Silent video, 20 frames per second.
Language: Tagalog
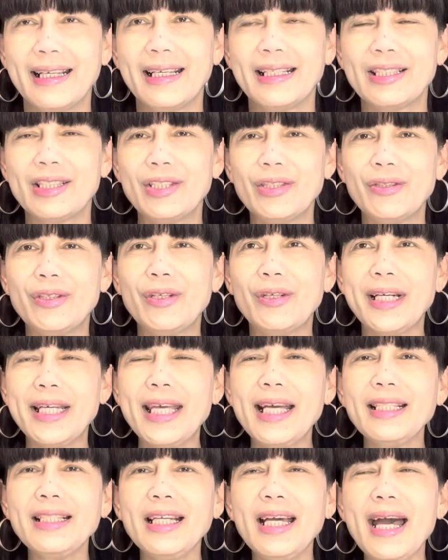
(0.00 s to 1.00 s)
So,
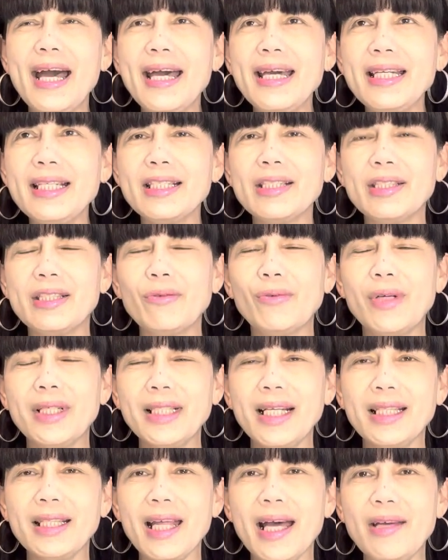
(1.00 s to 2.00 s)
ayan guys, wag
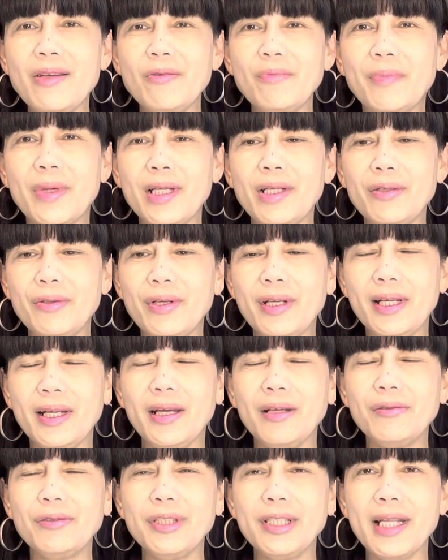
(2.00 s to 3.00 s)
na tayong
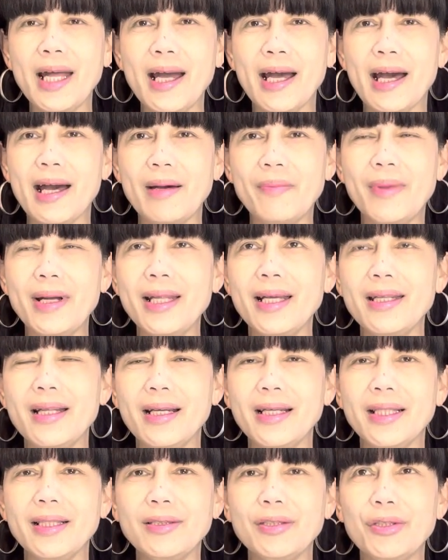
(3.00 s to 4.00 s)
paligoy-ligoy na haba na
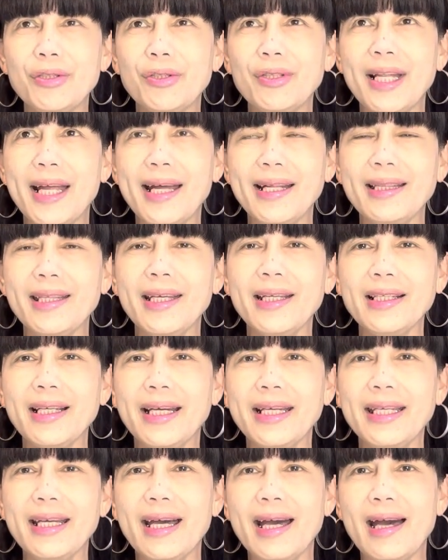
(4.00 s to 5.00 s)
ng intro natin.
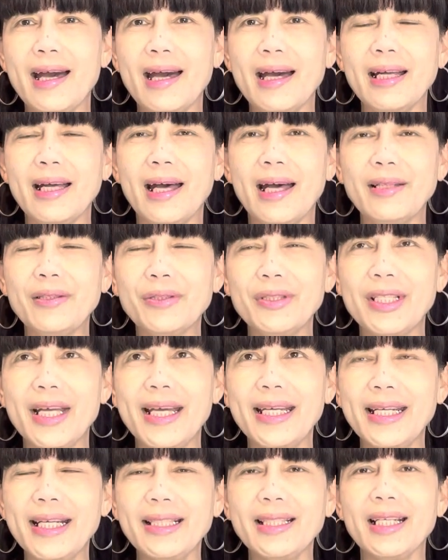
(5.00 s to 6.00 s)
Kaya, ano,
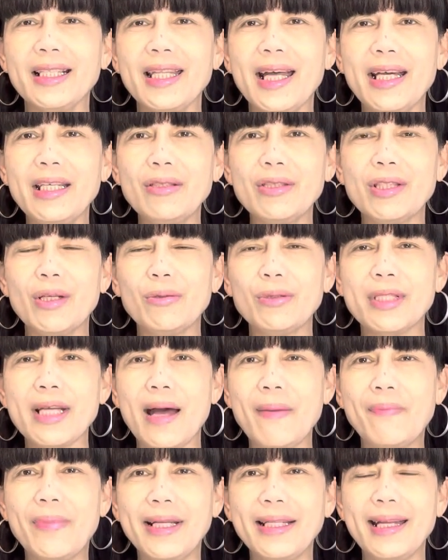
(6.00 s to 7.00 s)
direct na tayo sa
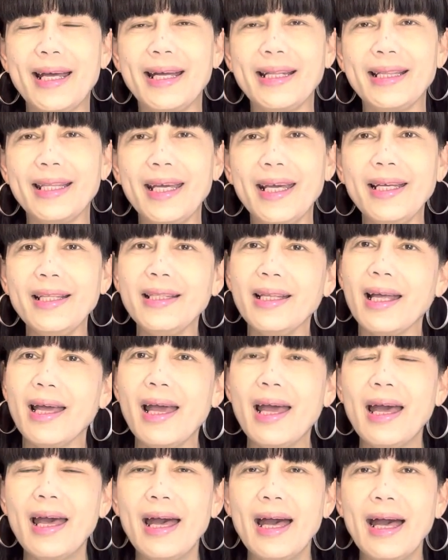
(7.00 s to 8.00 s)
usapan natin.
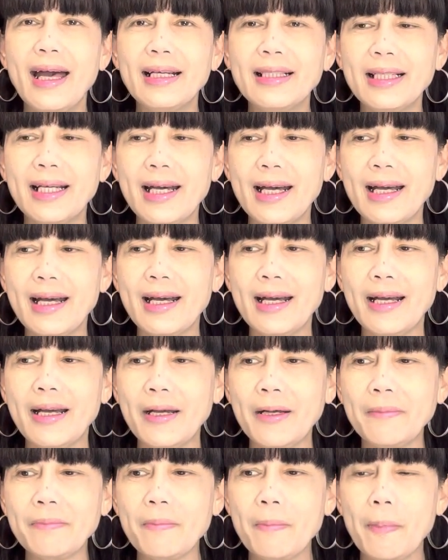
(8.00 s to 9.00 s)
Ang
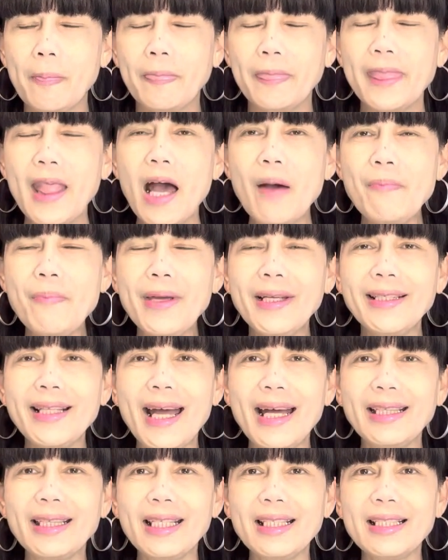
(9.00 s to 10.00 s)
uh, topic
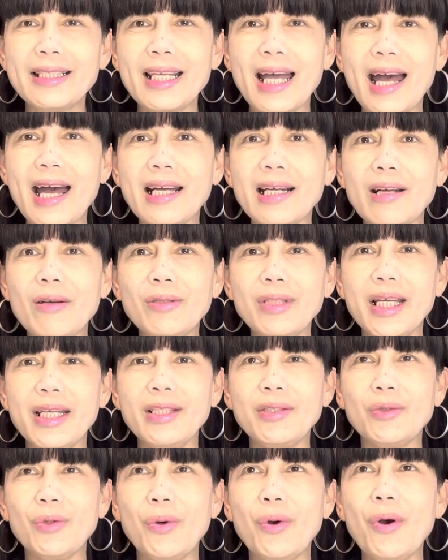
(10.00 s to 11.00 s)
natin sa araw na
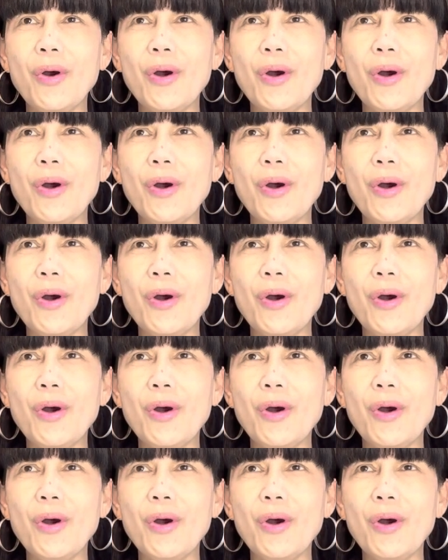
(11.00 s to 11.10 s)
ito